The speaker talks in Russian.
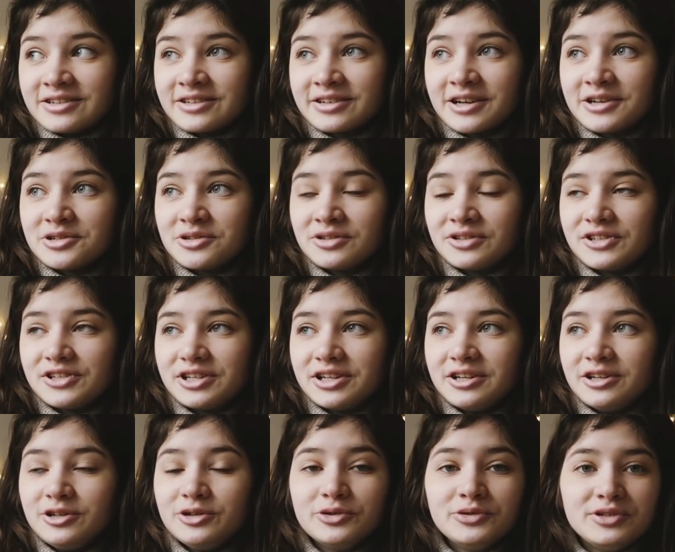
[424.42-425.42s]
сразу
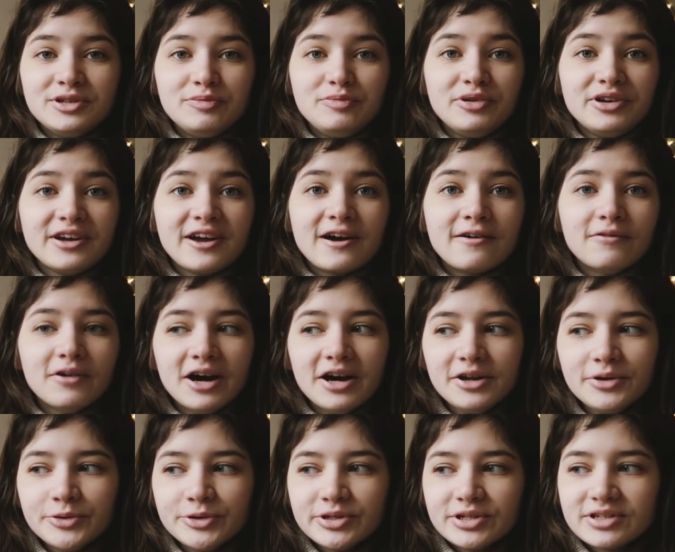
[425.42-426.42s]
начали люди
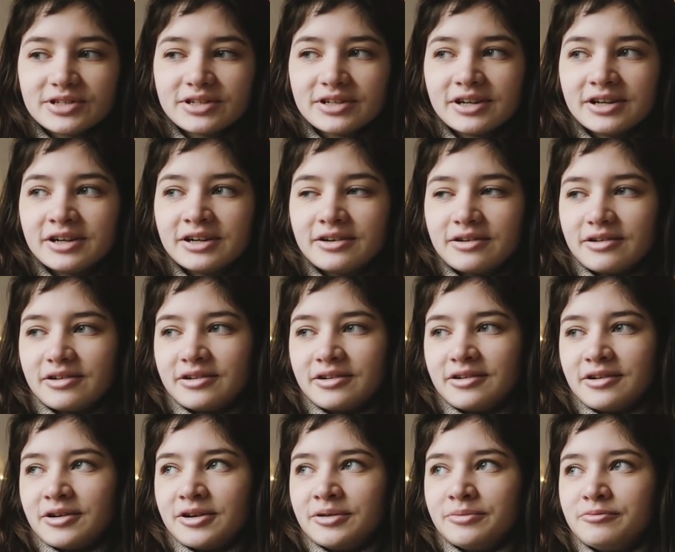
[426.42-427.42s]
переговариваться,
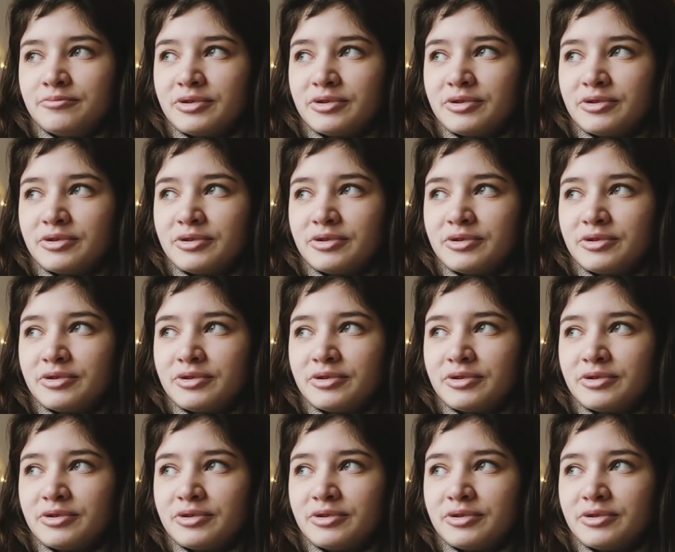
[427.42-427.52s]
э,